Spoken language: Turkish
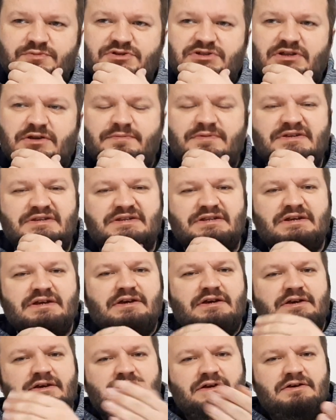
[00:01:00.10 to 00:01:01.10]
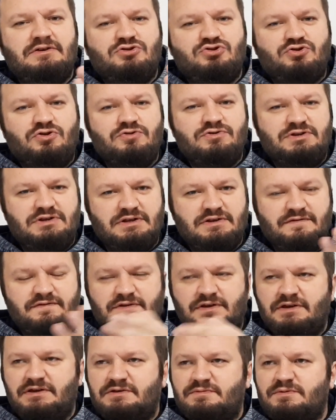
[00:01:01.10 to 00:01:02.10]
işte biz e, son
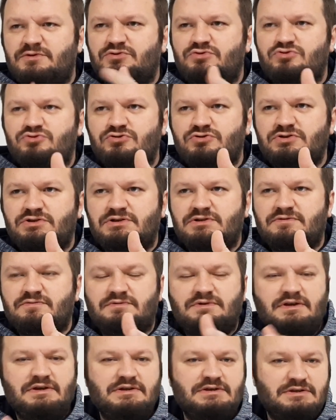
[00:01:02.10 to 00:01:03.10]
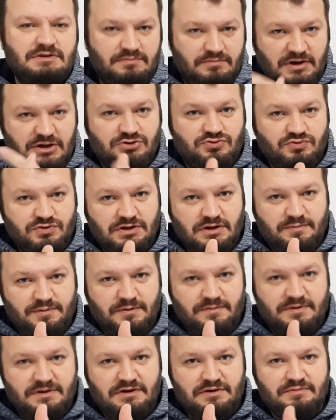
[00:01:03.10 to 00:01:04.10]
sınıftayız, biz üçüncü sınıftayız. Başvuru
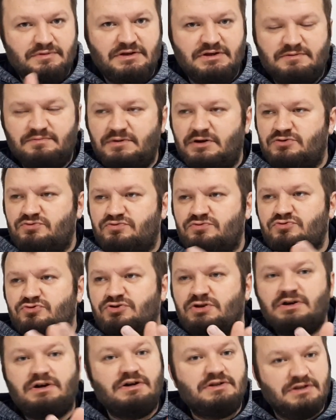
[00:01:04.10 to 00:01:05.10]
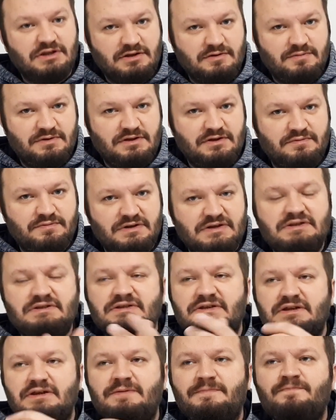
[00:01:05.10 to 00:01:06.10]
yapabilir miyiz? Başvurursak atanabilir miyiz
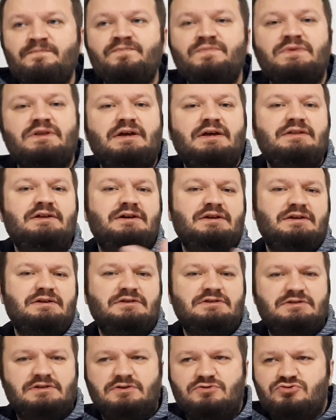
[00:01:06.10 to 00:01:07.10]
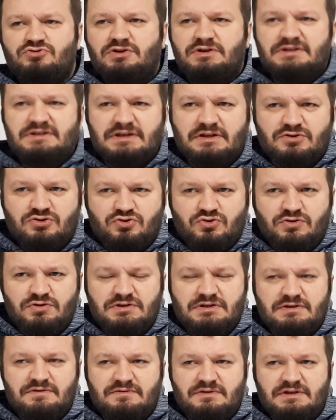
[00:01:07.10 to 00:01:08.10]
diye. Yani arkadaşlar şu an sen son
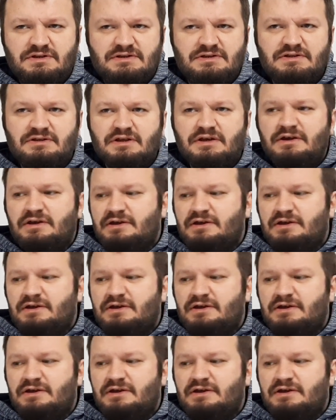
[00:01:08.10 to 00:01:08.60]
sınıftasın